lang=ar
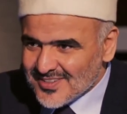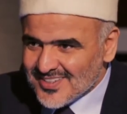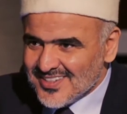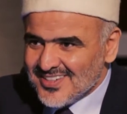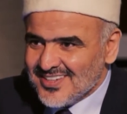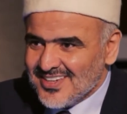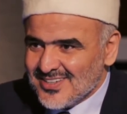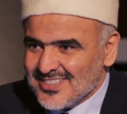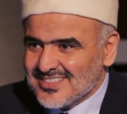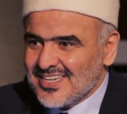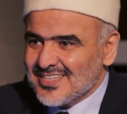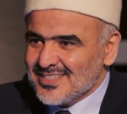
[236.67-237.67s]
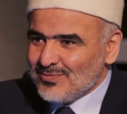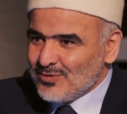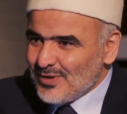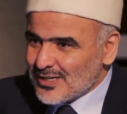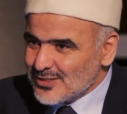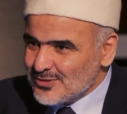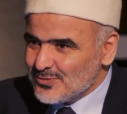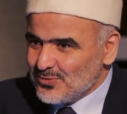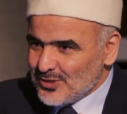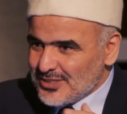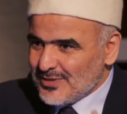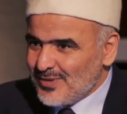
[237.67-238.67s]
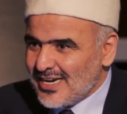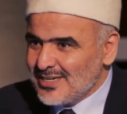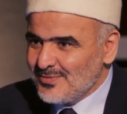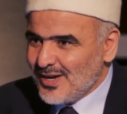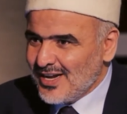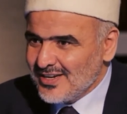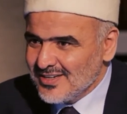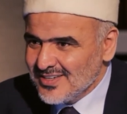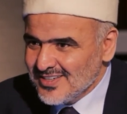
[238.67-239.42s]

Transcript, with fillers: آه أكيد لسيدنا أبو بكر والجماعة اللي معاه